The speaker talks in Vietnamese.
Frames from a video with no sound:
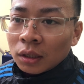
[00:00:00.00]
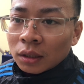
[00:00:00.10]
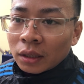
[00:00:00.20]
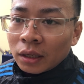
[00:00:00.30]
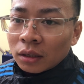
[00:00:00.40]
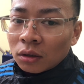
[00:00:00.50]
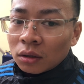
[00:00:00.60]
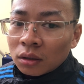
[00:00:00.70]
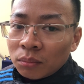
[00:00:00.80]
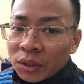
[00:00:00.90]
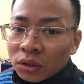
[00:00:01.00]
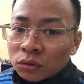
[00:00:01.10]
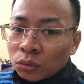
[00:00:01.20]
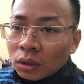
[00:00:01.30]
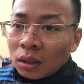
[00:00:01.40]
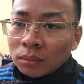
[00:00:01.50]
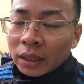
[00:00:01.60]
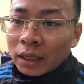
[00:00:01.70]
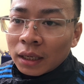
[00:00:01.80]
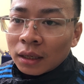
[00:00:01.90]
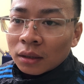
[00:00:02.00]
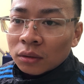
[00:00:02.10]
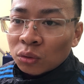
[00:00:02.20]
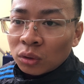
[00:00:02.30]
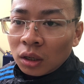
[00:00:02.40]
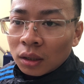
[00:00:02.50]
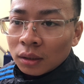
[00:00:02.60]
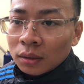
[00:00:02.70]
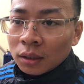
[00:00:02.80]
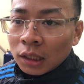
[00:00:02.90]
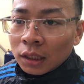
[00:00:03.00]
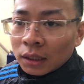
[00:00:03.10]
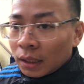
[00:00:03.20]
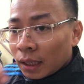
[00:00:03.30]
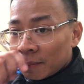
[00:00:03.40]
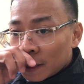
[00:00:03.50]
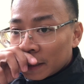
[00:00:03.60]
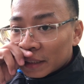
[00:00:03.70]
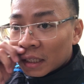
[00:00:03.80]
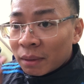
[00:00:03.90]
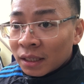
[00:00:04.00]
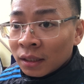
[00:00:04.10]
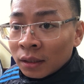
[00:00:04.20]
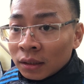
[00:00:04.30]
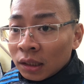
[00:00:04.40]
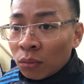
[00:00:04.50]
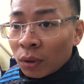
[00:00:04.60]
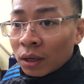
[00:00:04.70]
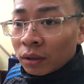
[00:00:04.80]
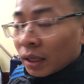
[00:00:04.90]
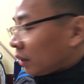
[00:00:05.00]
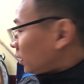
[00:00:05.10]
để nó không bị trút lông hay là tụt lửa. Thì em sẽ hướng dẫn các bác. Như hôm qua con này